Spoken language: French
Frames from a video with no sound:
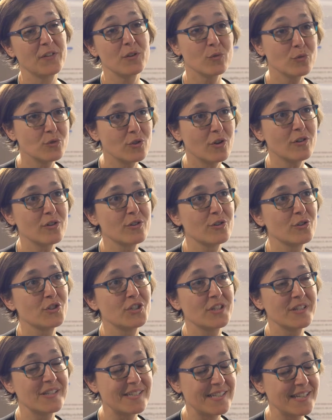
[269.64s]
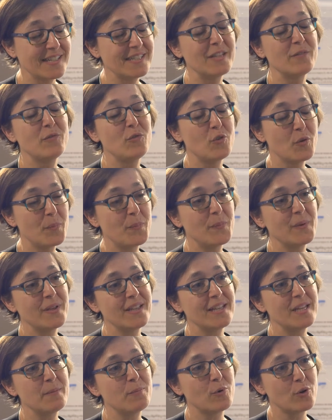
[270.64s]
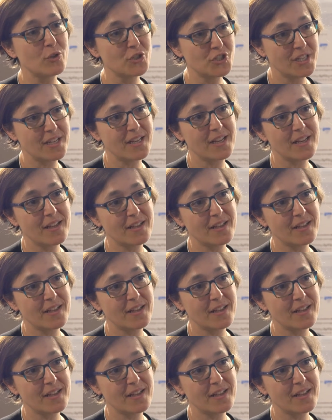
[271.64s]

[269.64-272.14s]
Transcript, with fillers: longtemps que j'essaie de développer des projets